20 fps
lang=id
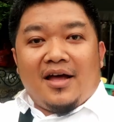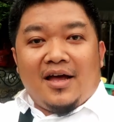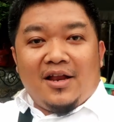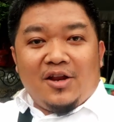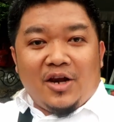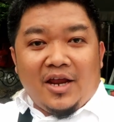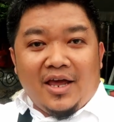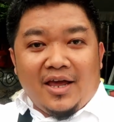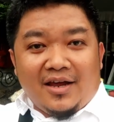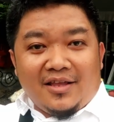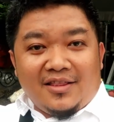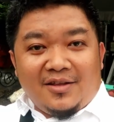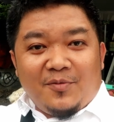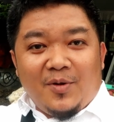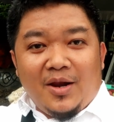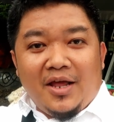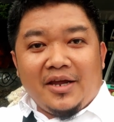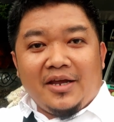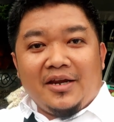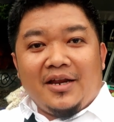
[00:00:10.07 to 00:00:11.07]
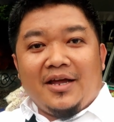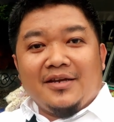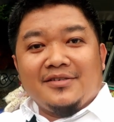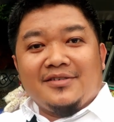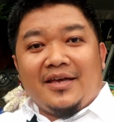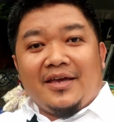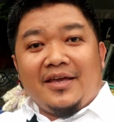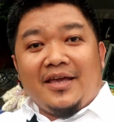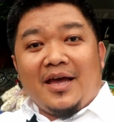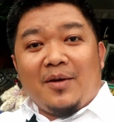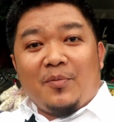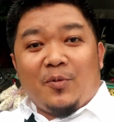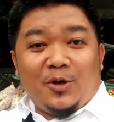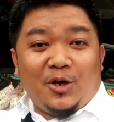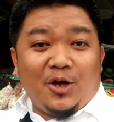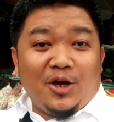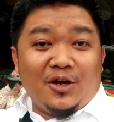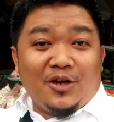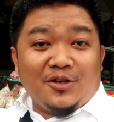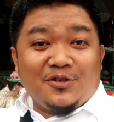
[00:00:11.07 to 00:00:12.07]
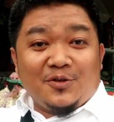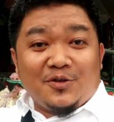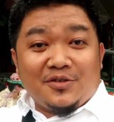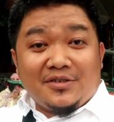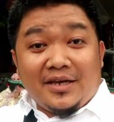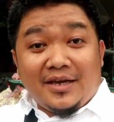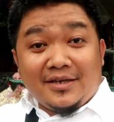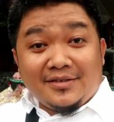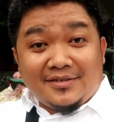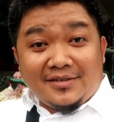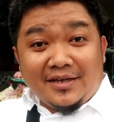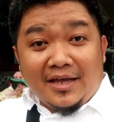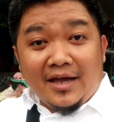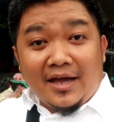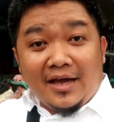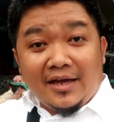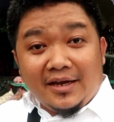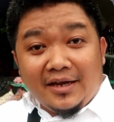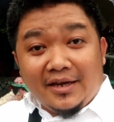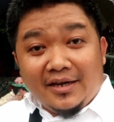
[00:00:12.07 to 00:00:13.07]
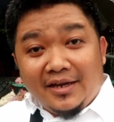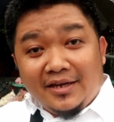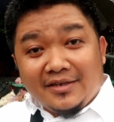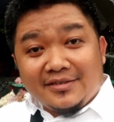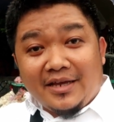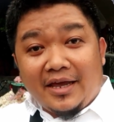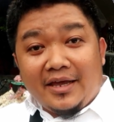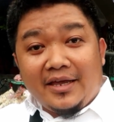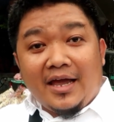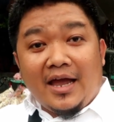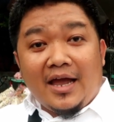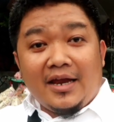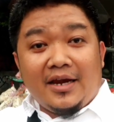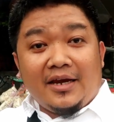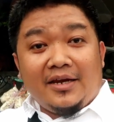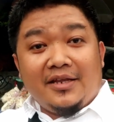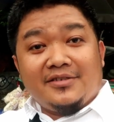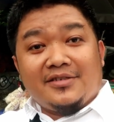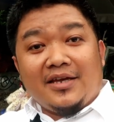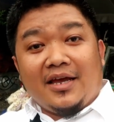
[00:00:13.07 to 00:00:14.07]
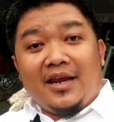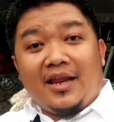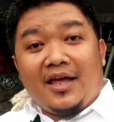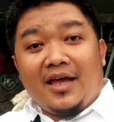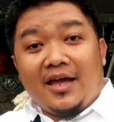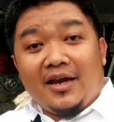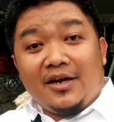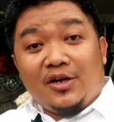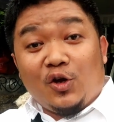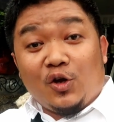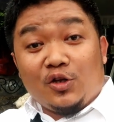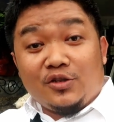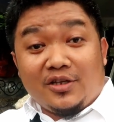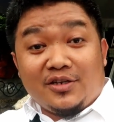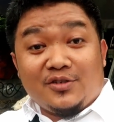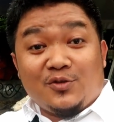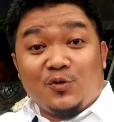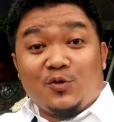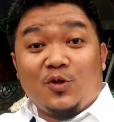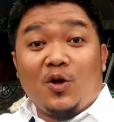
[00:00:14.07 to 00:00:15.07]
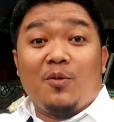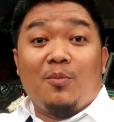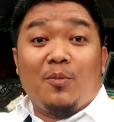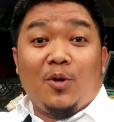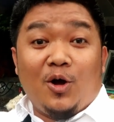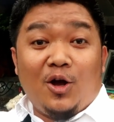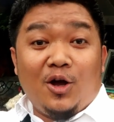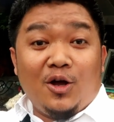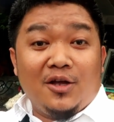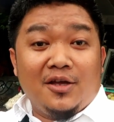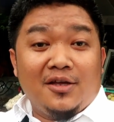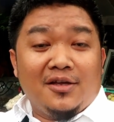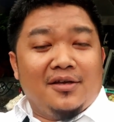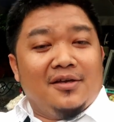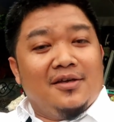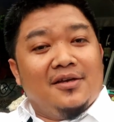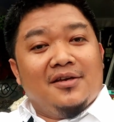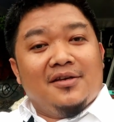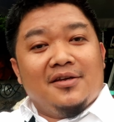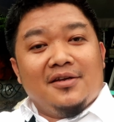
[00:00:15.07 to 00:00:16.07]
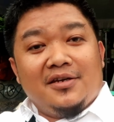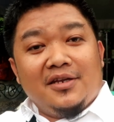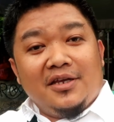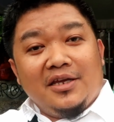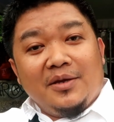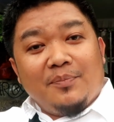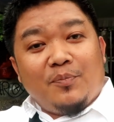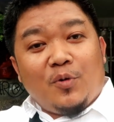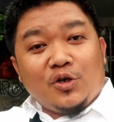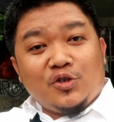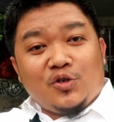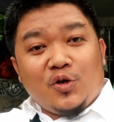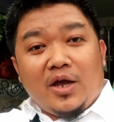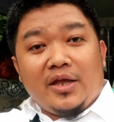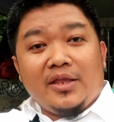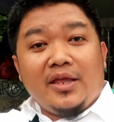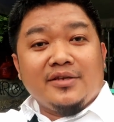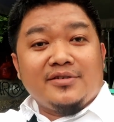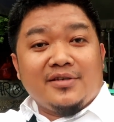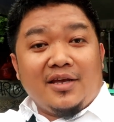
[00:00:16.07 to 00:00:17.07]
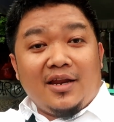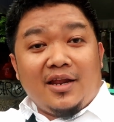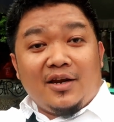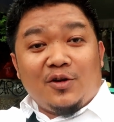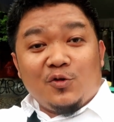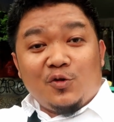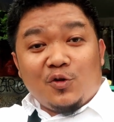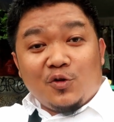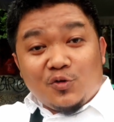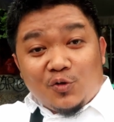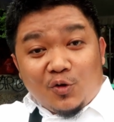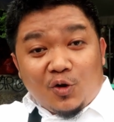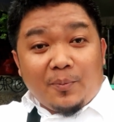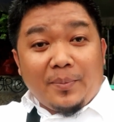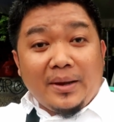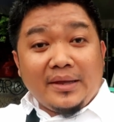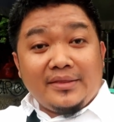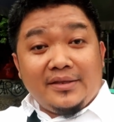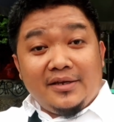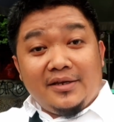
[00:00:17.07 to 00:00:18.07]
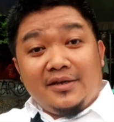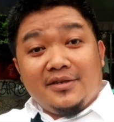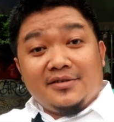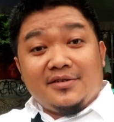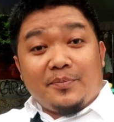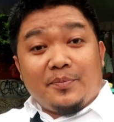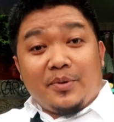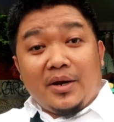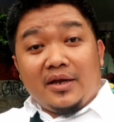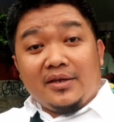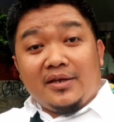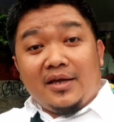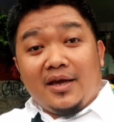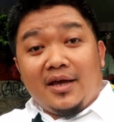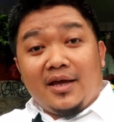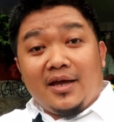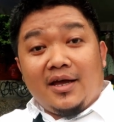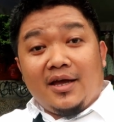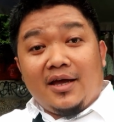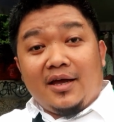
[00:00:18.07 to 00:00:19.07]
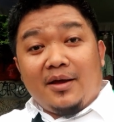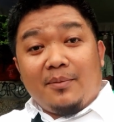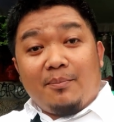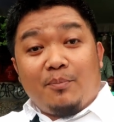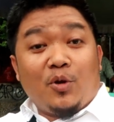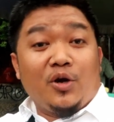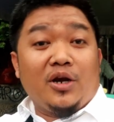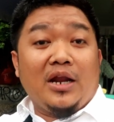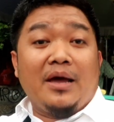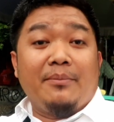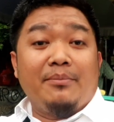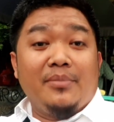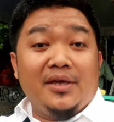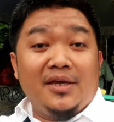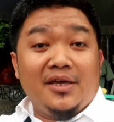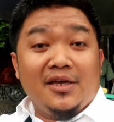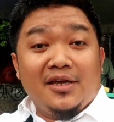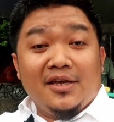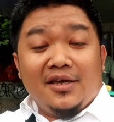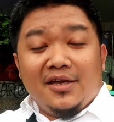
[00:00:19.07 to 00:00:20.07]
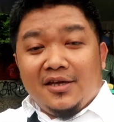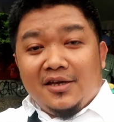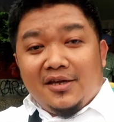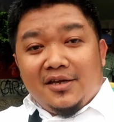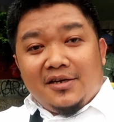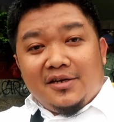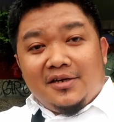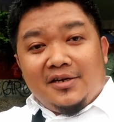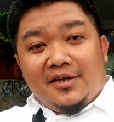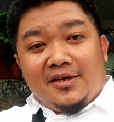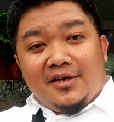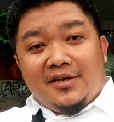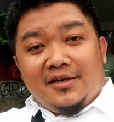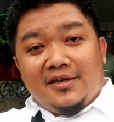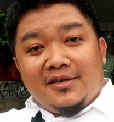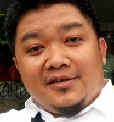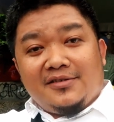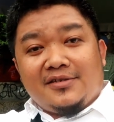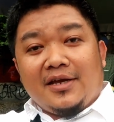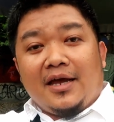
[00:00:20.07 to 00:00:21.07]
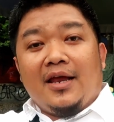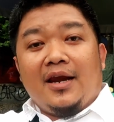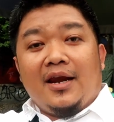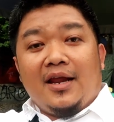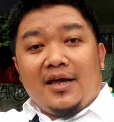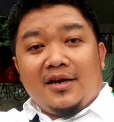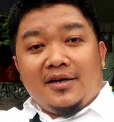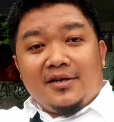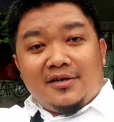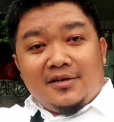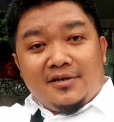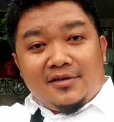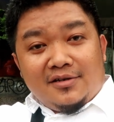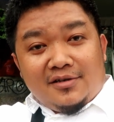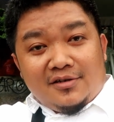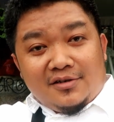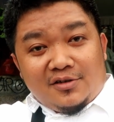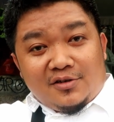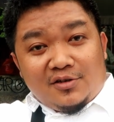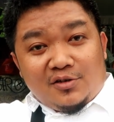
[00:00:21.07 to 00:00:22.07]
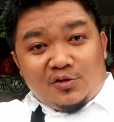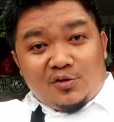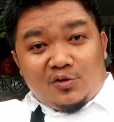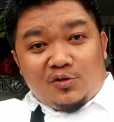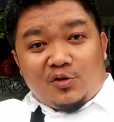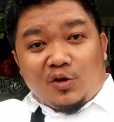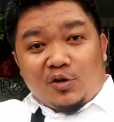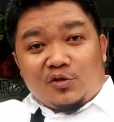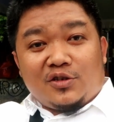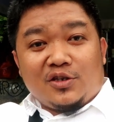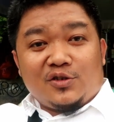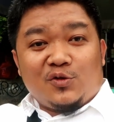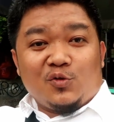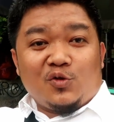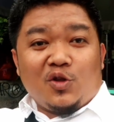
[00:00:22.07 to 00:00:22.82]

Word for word: Halo Rek, ketemu lagi dengan saya Budiono Sukses yang hari ini saya ada di Jalan Dr. Sutomo di pojokannya Jalan Untung Suropati di seberangnya Bon Ami di Jalan Dr.